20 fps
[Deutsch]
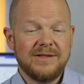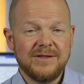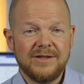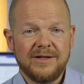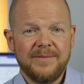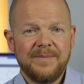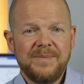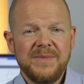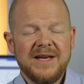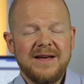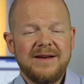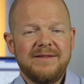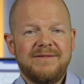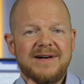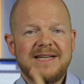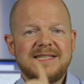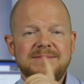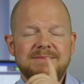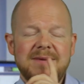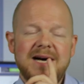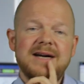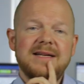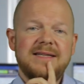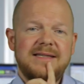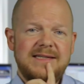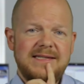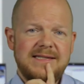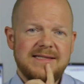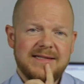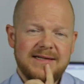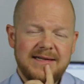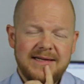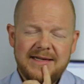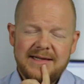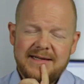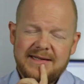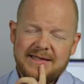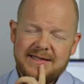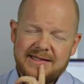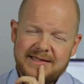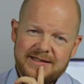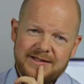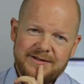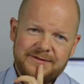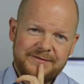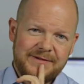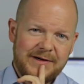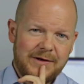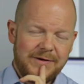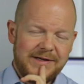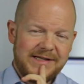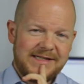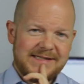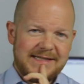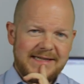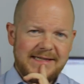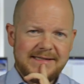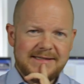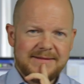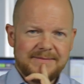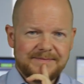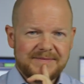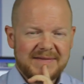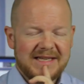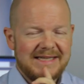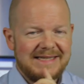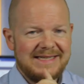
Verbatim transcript: So, was macht dieser äh, VXX?